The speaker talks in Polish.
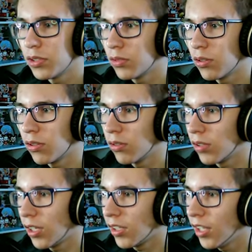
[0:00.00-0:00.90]
że złoto to
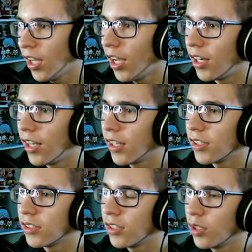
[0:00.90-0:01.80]
tak nie, ale
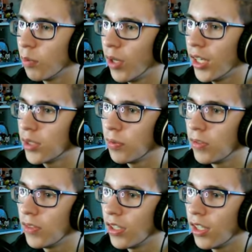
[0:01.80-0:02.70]
jak chcecie poexpić
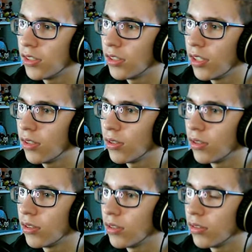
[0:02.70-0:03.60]
w nederze,
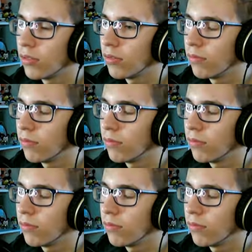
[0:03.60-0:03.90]
to